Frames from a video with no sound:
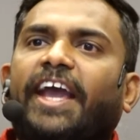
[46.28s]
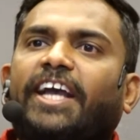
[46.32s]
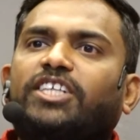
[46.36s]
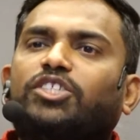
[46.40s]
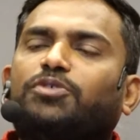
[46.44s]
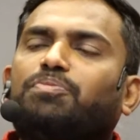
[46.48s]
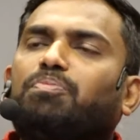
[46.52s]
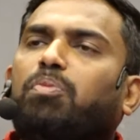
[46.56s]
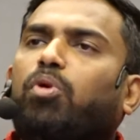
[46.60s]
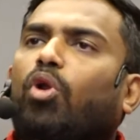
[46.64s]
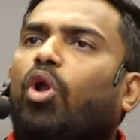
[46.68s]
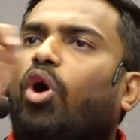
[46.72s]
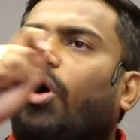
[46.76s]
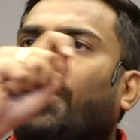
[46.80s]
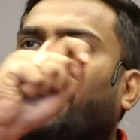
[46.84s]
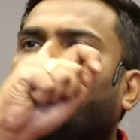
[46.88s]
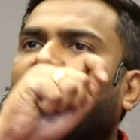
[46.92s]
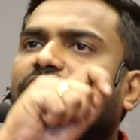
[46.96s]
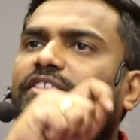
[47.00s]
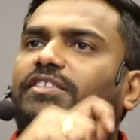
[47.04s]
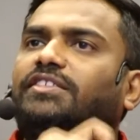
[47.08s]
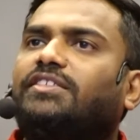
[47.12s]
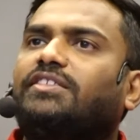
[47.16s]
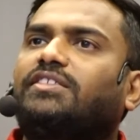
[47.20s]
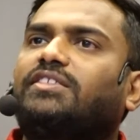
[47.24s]

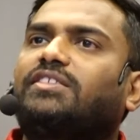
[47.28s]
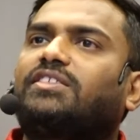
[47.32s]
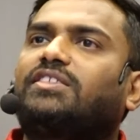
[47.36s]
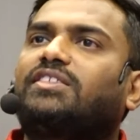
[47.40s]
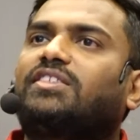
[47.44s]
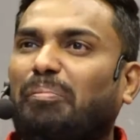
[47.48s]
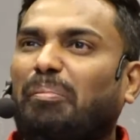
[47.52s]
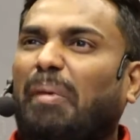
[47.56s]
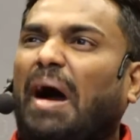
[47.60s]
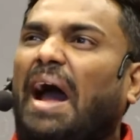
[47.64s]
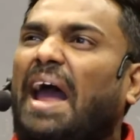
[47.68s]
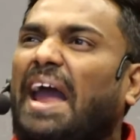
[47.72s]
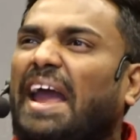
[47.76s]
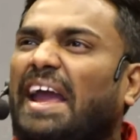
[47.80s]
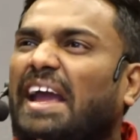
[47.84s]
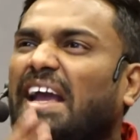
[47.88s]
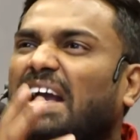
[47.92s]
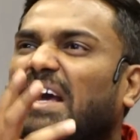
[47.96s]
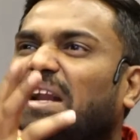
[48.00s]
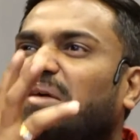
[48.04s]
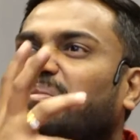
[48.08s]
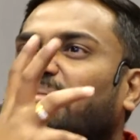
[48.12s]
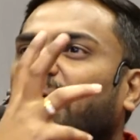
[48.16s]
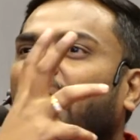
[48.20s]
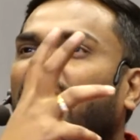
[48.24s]
எக்ஸ்ப்ளாய்ட்ஸ்
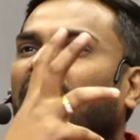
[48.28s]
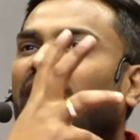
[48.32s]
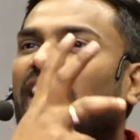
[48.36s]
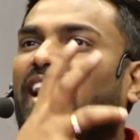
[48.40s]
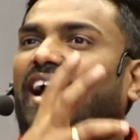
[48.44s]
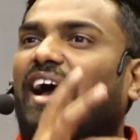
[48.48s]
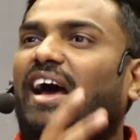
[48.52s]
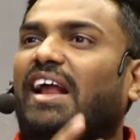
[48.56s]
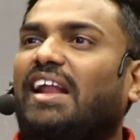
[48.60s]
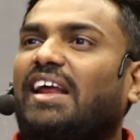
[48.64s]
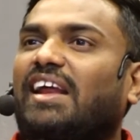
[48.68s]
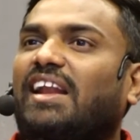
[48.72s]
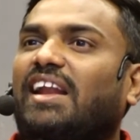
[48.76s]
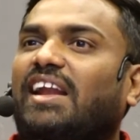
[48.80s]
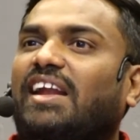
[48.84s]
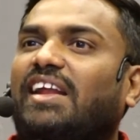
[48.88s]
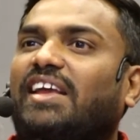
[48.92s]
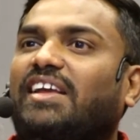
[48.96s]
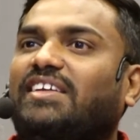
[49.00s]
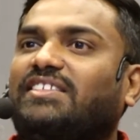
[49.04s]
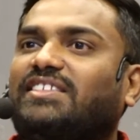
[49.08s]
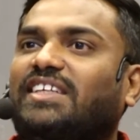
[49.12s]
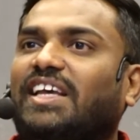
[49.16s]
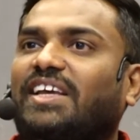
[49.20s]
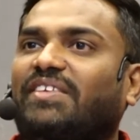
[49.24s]
பயங்கரமான காரியங்களை
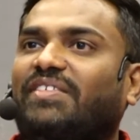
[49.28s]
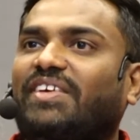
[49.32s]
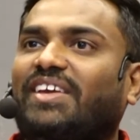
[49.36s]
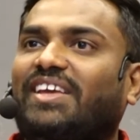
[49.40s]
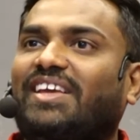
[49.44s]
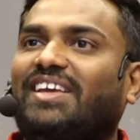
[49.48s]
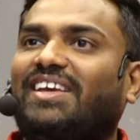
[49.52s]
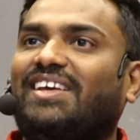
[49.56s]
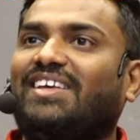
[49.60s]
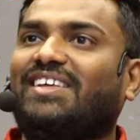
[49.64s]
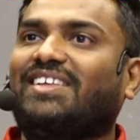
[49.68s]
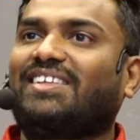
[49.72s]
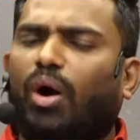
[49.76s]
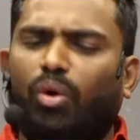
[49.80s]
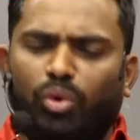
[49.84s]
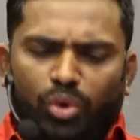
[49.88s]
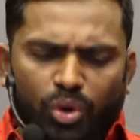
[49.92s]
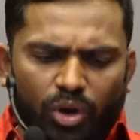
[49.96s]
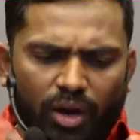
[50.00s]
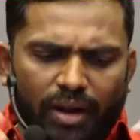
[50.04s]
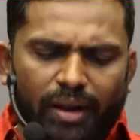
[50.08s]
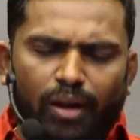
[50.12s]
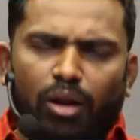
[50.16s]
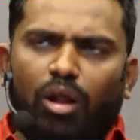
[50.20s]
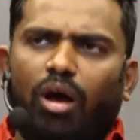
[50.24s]
நீங்கள் செய்வீங்க ஹவு
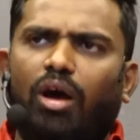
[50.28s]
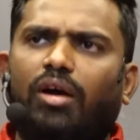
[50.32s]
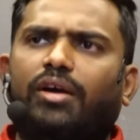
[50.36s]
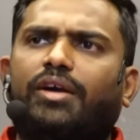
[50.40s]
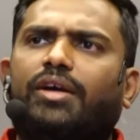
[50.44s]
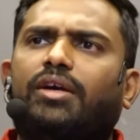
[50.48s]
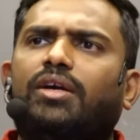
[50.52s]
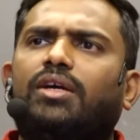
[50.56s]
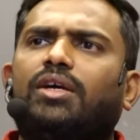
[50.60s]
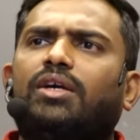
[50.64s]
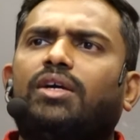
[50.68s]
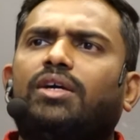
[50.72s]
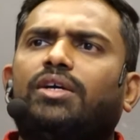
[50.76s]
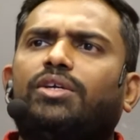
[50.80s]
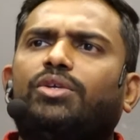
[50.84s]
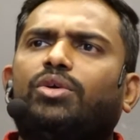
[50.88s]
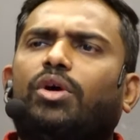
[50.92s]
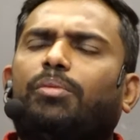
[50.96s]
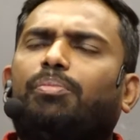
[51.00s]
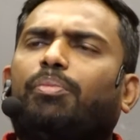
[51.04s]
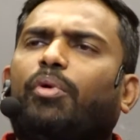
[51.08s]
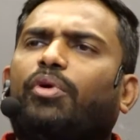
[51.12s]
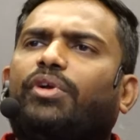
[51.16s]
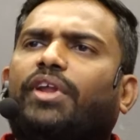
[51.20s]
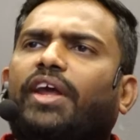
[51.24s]
டு அன்லாக்
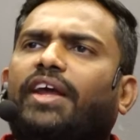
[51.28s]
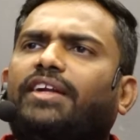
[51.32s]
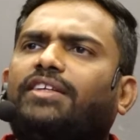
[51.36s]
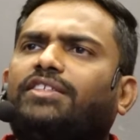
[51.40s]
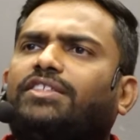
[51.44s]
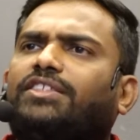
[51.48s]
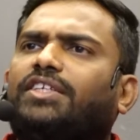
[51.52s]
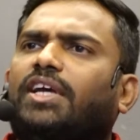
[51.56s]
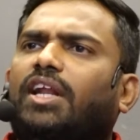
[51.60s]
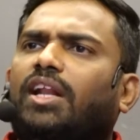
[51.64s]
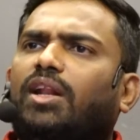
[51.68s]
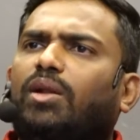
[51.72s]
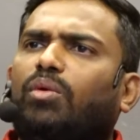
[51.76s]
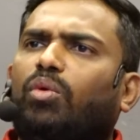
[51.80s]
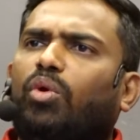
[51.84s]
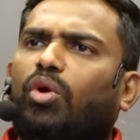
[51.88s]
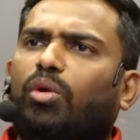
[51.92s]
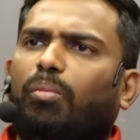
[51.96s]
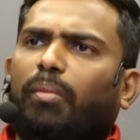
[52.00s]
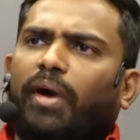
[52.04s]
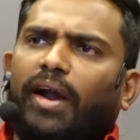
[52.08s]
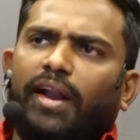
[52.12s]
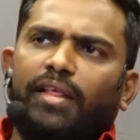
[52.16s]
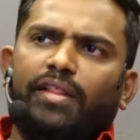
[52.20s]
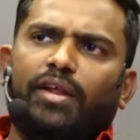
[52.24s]
யுவர் பொட்டென்ஷியல்
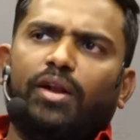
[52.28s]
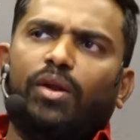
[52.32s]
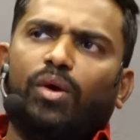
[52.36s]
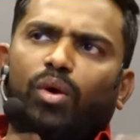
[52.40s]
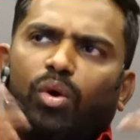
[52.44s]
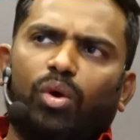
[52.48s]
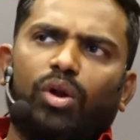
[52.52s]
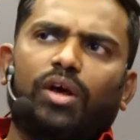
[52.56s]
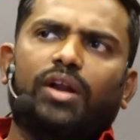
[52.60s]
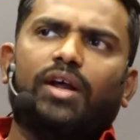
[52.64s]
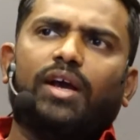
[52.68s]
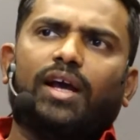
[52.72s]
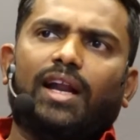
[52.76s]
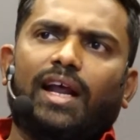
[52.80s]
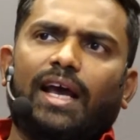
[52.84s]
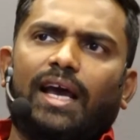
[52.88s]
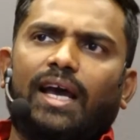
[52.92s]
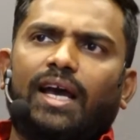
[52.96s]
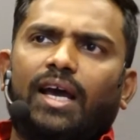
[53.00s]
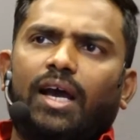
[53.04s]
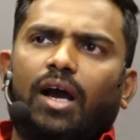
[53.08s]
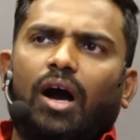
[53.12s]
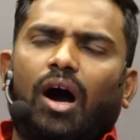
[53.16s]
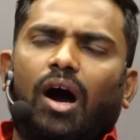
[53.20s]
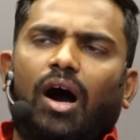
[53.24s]
ஒரு மனிதனுக்குள்ள இருக்கிற
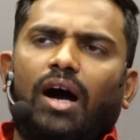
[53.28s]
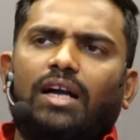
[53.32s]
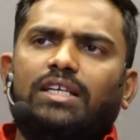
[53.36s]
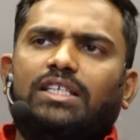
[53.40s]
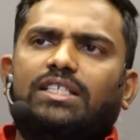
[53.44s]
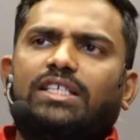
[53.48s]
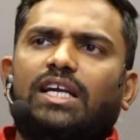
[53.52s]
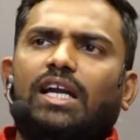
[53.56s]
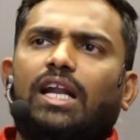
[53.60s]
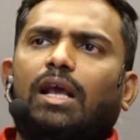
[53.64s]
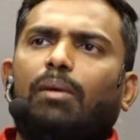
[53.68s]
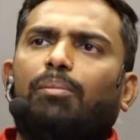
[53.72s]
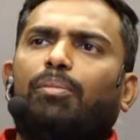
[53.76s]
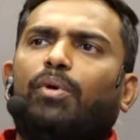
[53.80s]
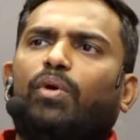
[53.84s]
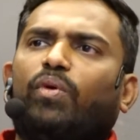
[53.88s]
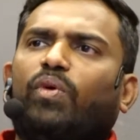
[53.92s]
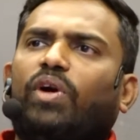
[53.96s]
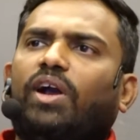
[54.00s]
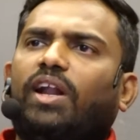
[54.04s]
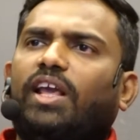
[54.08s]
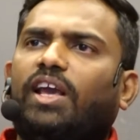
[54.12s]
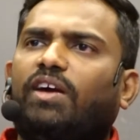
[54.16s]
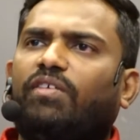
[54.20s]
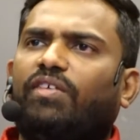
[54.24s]
ஆற்றல் எப்போ
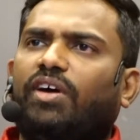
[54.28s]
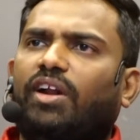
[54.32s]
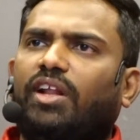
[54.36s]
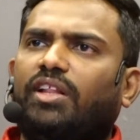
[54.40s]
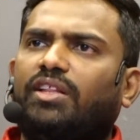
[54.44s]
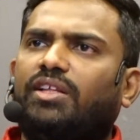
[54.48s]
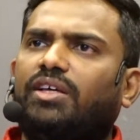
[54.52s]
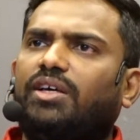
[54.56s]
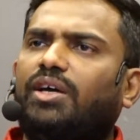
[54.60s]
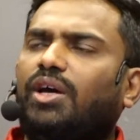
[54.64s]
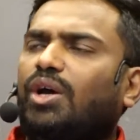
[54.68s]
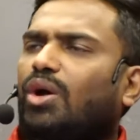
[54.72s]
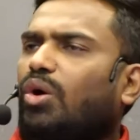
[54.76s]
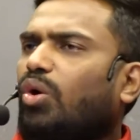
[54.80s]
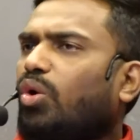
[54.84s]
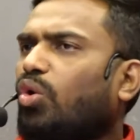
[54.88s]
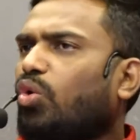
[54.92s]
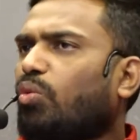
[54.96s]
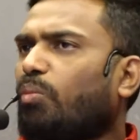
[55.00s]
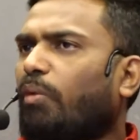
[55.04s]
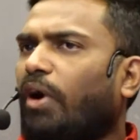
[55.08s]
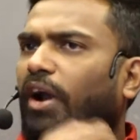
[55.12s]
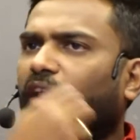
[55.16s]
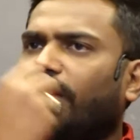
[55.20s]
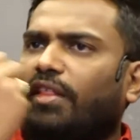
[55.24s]
வெளியே வருது
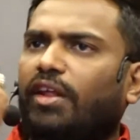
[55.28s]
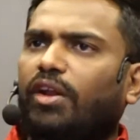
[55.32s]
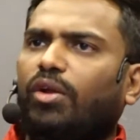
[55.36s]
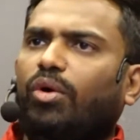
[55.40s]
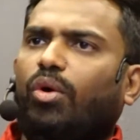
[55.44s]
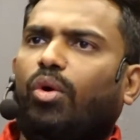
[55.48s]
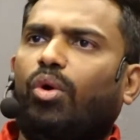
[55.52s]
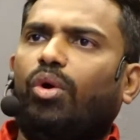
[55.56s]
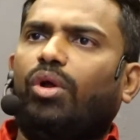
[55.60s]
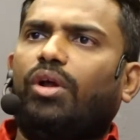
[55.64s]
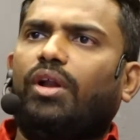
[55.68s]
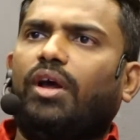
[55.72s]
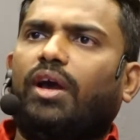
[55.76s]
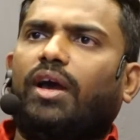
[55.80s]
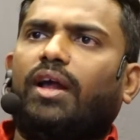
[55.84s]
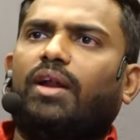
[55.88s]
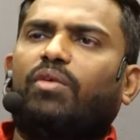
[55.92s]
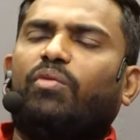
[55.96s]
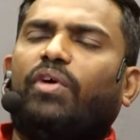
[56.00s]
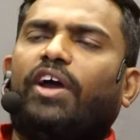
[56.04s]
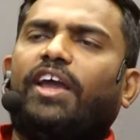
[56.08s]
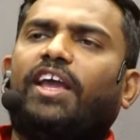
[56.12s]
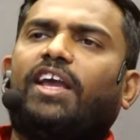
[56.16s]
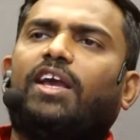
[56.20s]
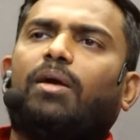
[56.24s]
ஒரு மனிதனுக்குள்ள இருக்கிற
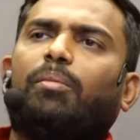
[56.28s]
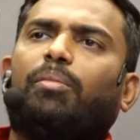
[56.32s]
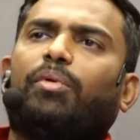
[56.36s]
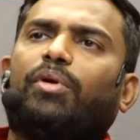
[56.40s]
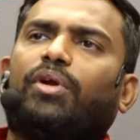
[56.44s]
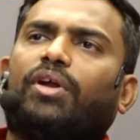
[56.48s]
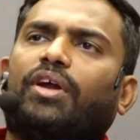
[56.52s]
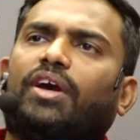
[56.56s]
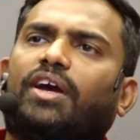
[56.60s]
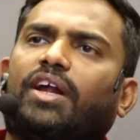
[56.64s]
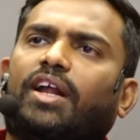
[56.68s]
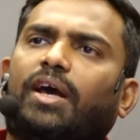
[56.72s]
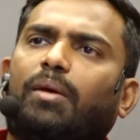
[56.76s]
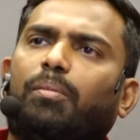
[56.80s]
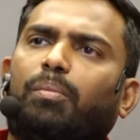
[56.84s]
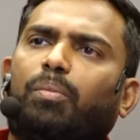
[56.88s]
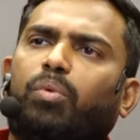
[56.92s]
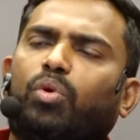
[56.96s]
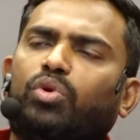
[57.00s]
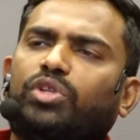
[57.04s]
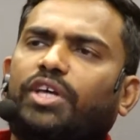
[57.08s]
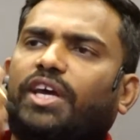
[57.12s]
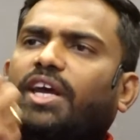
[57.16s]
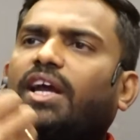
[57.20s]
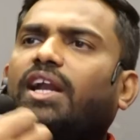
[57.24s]
வைக்கப்பட்டிருக்கிற
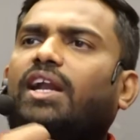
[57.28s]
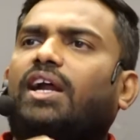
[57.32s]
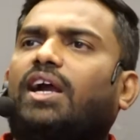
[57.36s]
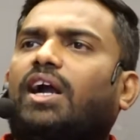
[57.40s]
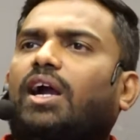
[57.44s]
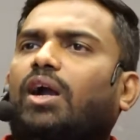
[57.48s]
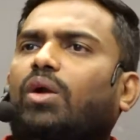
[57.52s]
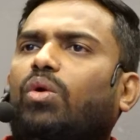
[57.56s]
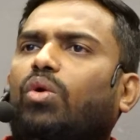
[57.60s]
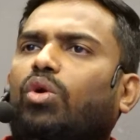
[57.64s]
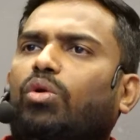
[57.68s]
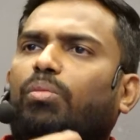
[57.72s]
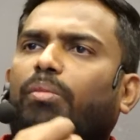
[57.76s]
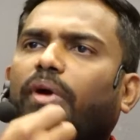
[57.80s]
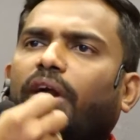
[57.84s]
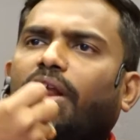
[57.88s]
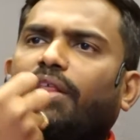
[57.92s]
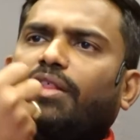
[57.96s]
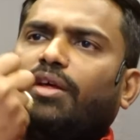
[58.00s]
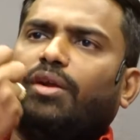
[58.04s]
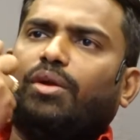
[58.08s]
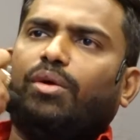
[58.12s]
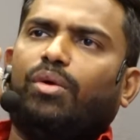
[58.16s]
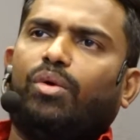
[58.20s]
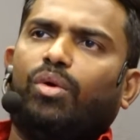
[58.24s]
புதையல்கள் ஒரு
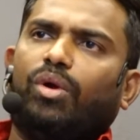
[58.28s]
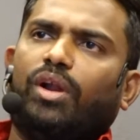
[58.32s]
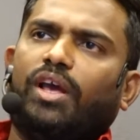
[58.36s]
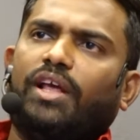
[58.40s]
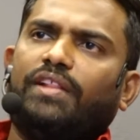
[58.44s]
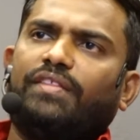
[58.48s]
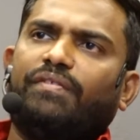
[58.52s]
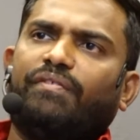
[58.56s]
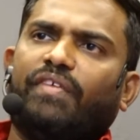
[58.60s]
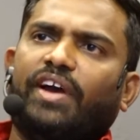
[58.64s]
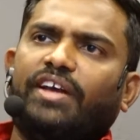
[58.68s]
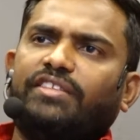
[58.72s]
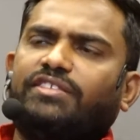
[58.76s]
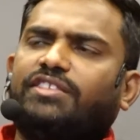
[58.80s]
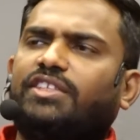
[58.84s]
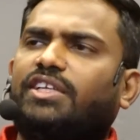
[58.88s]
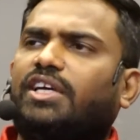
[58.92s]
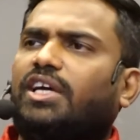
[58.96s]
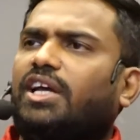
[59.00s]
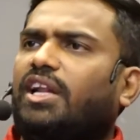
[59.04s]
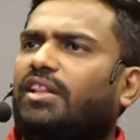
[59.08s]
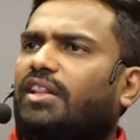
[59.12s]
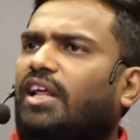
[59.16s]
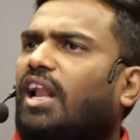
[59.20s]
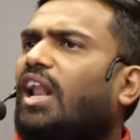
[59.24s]
மனிதனுக்குள்ளே
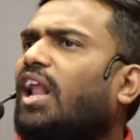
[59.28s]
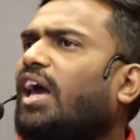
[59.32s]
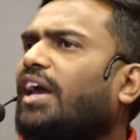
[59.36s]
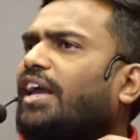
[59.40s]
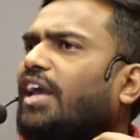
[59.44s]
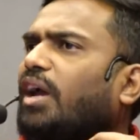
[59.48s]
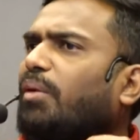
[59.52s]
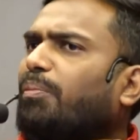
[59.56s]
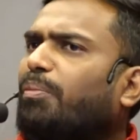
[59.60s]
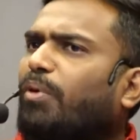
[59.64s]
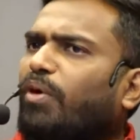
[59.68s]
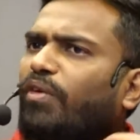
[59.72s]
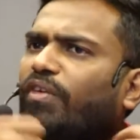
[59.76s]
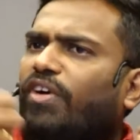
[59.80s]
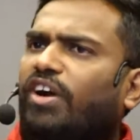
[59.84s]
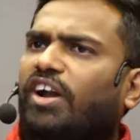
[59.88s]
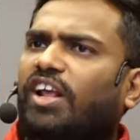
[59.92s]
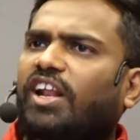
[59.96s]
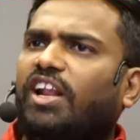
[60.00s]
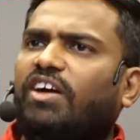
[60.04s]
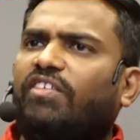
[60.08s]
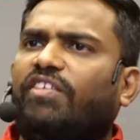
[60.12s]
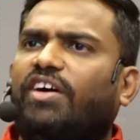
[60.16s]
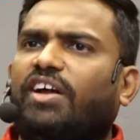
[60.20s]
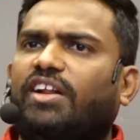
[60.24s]
வைச்சிருக்கிறதெல்லாம் எப்போ
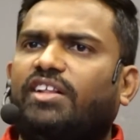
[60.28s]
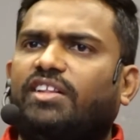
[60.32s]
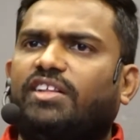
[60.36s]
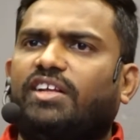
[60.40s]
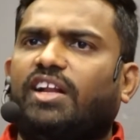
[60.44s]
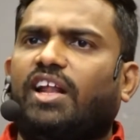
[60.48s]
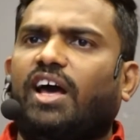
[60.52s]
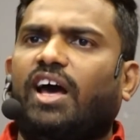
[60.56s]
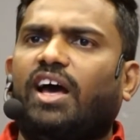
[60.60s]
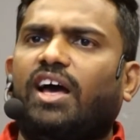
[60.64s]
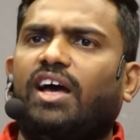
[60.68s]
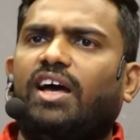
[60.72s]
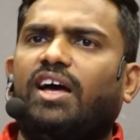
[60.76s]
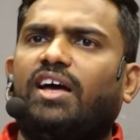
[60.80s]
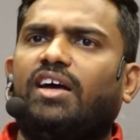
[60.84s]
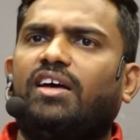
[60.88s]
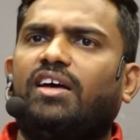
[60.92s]
வெளியில் வருதுன்னா